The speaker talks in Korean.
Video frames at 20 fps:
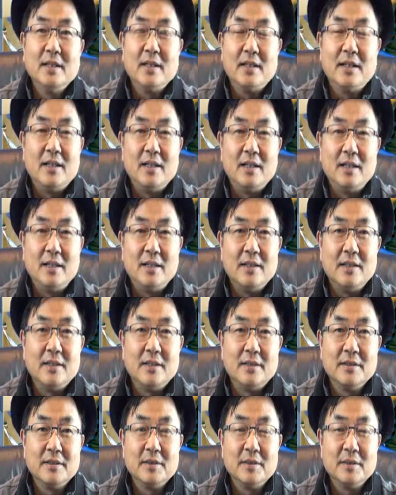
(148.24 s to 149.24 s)
어,
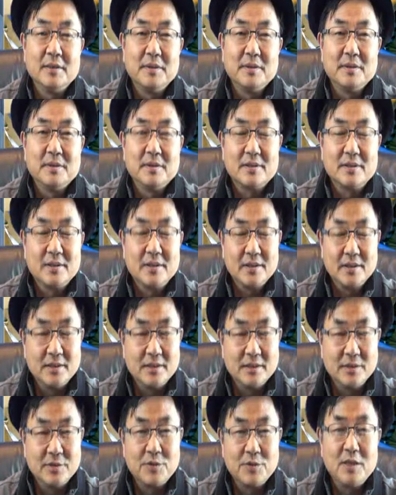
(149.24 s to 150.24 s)

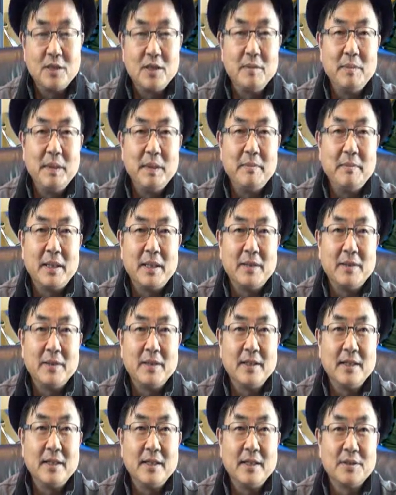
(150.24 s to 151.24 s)
그 6, 700만
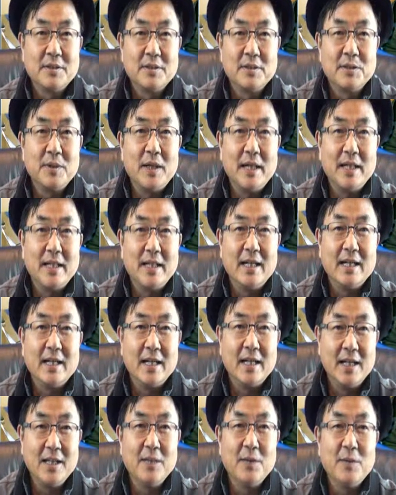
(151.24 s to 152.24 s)
원대에서도 가능하게
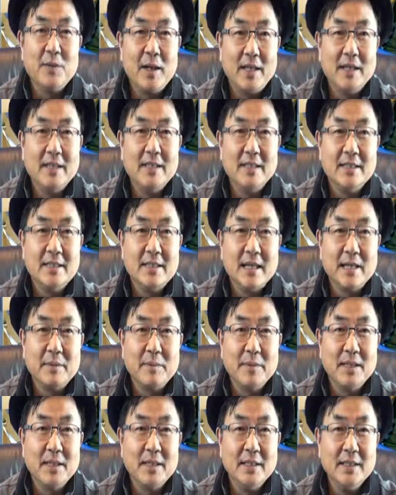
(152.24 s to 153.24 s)
하려고 하는 이
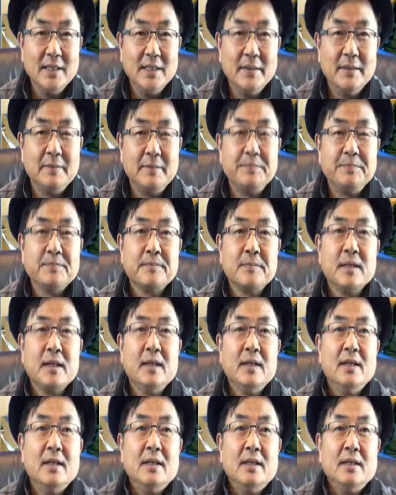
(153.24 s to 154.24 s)
장비는
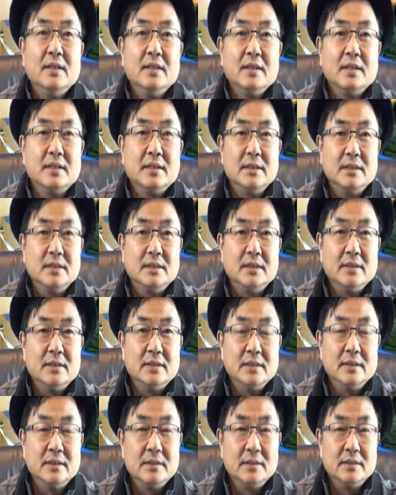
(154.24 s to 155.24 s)

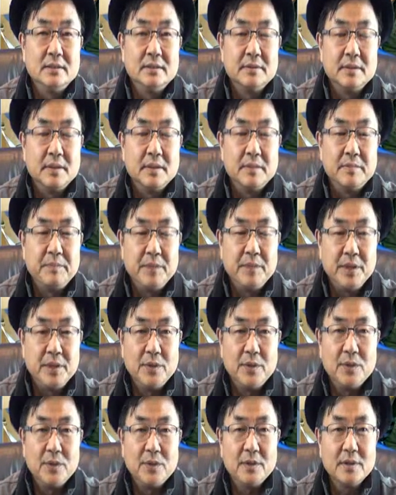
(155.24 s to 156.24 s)
그 어,
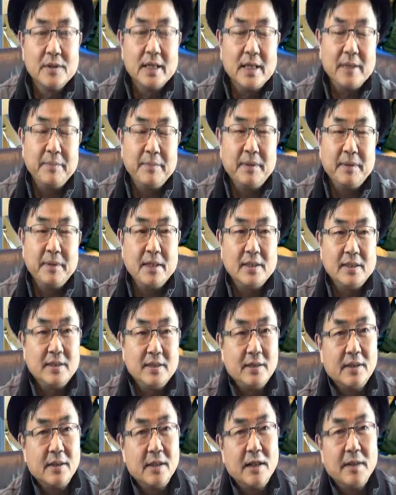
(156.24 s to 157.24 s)
비록
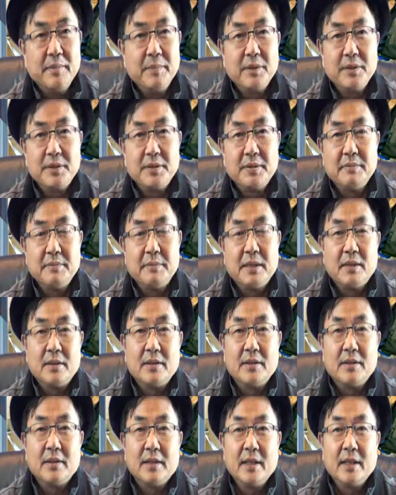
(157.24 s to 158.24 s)
캠테시아가 몇십만
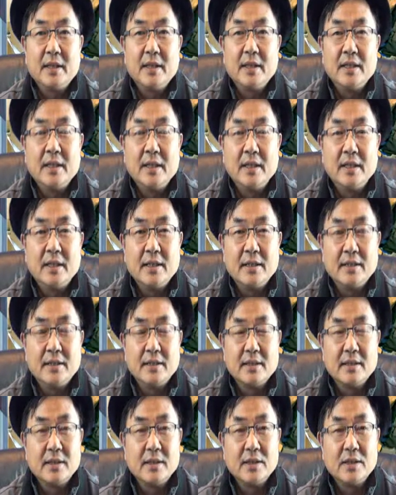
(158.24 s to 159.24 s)
원대의
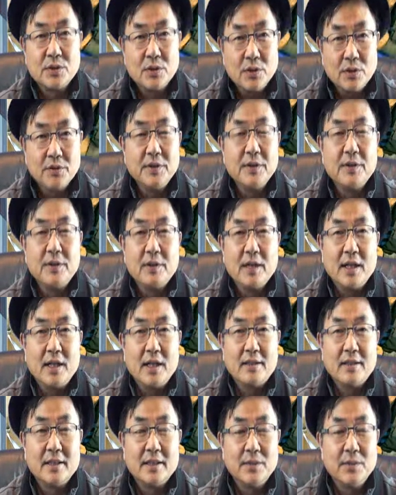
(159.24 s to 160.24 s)
소프트웨어라
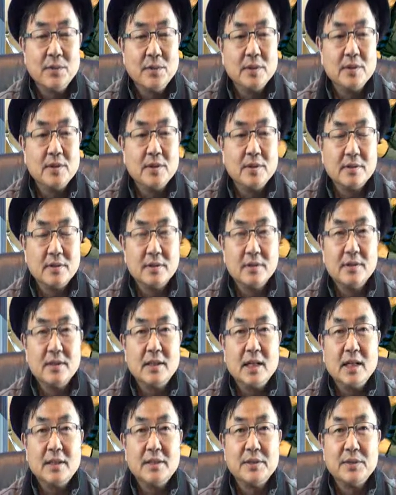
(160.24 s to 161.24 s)
하더라도 그것을
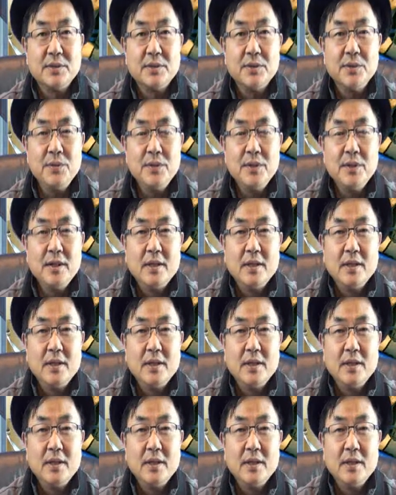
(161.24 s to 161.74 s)
가지고